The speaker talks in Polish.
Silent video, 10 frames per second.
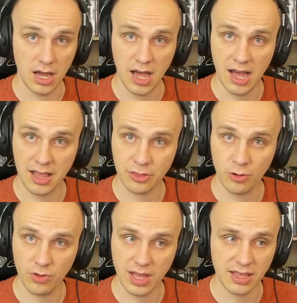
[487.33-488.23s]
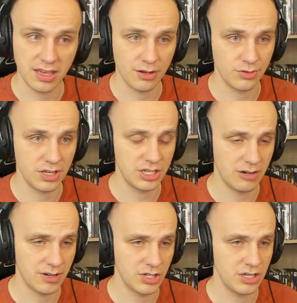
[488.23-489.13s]
a to na niego nie
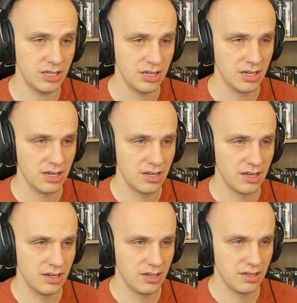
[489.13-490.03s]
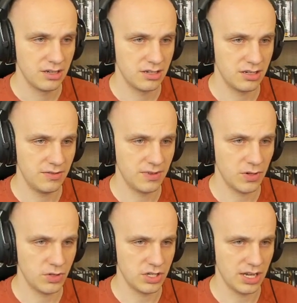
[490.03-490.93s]
działa, czyli... Czyli
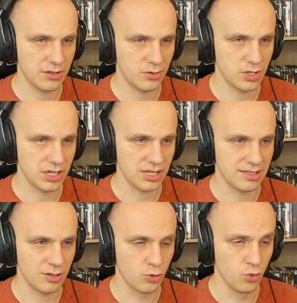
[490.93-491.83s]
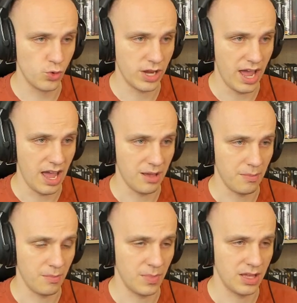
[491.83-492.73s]
wychodzi na to, że jest
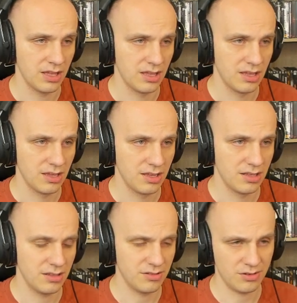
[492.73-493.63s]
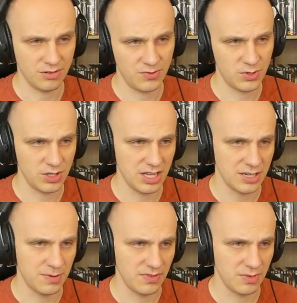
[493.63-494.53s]
duchem. No to Confusion
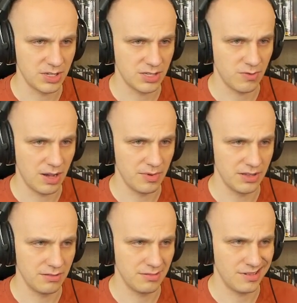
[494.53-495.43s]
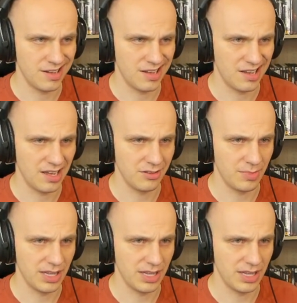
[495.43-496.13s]
też pewnie będzie słabe. A, dobra,